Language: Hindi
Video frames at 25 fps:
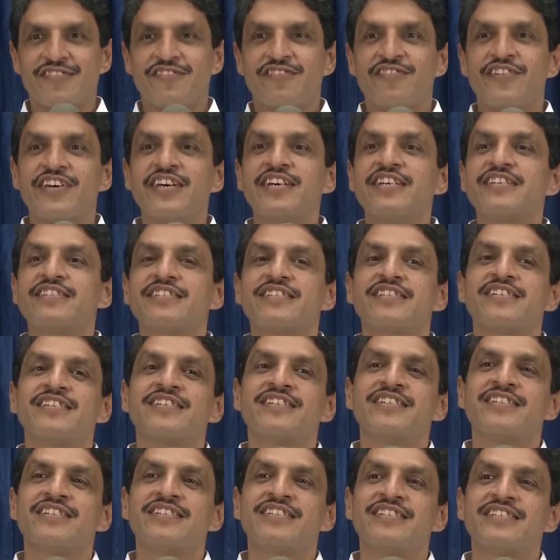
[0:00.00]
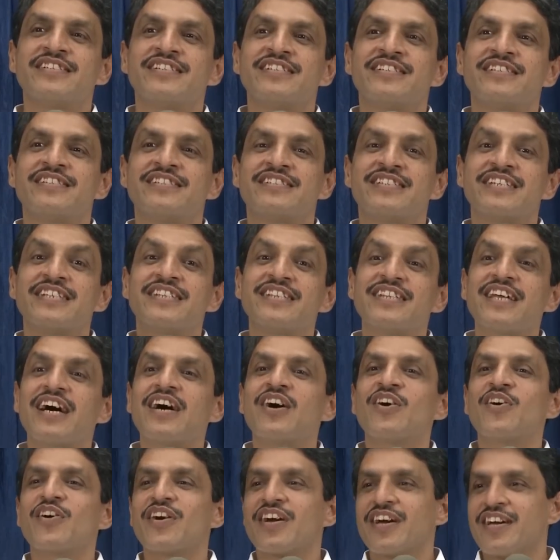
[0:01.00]
वे जिंदा
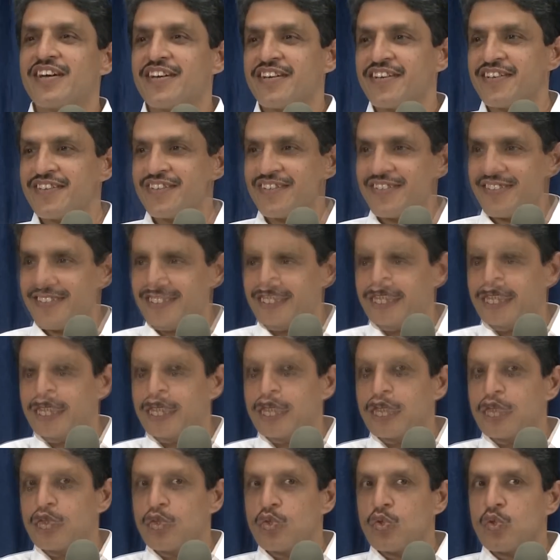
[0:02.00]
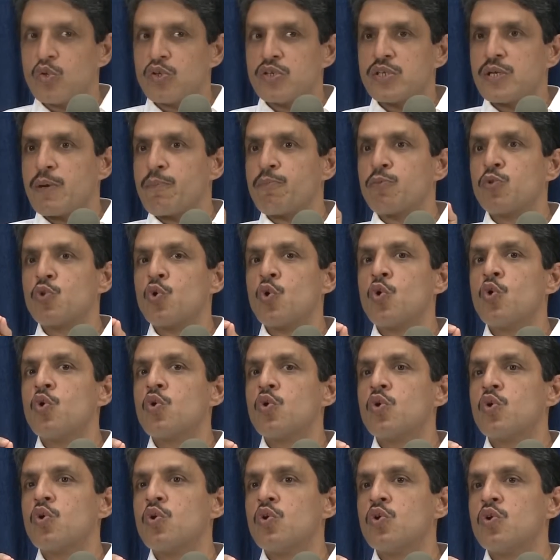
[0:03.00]
हो गए तो
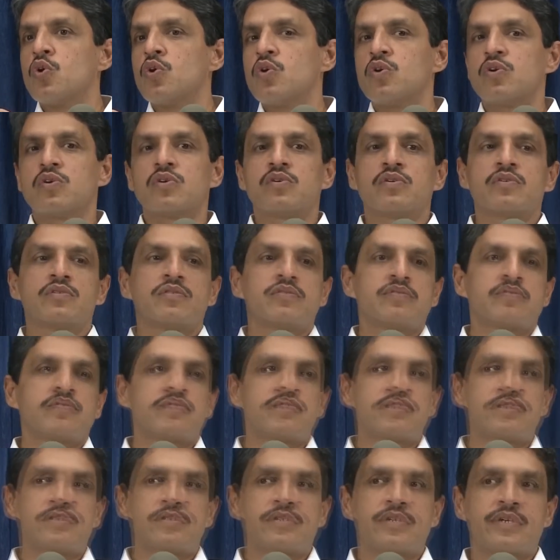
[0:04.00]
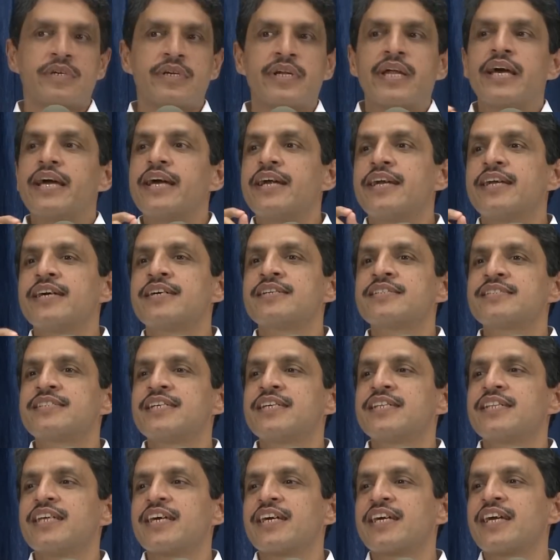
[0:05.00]
शब्दों को नए ढंग
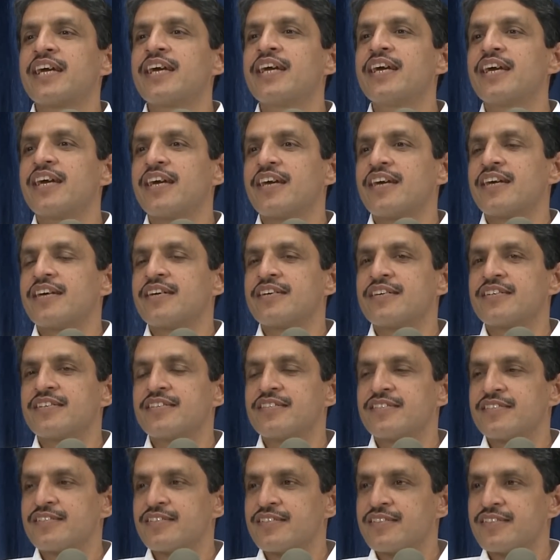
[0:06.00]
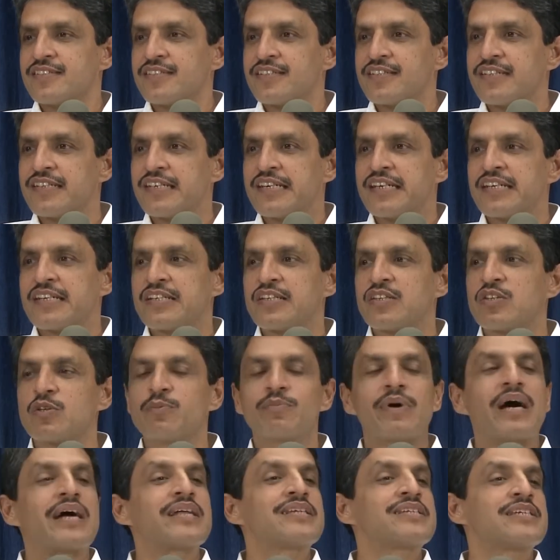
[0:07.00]
से देखेंगे तो
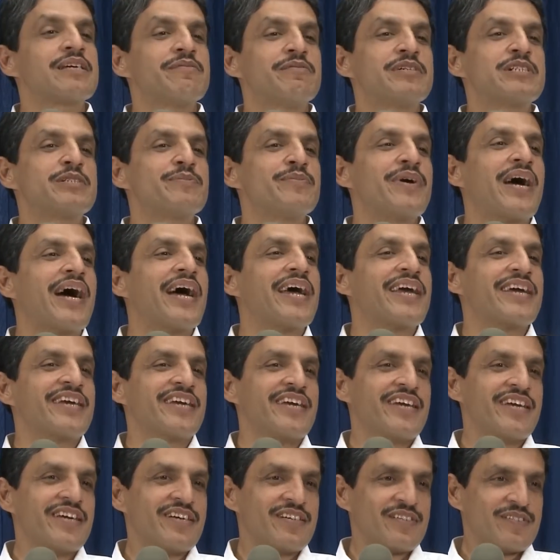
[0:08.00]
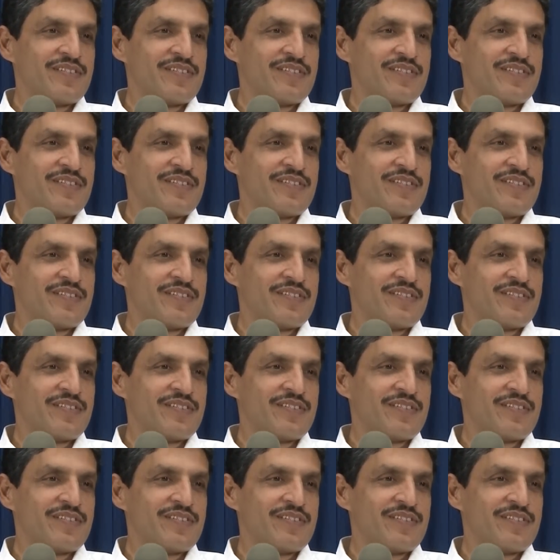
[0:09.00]
बात समझ में आएगी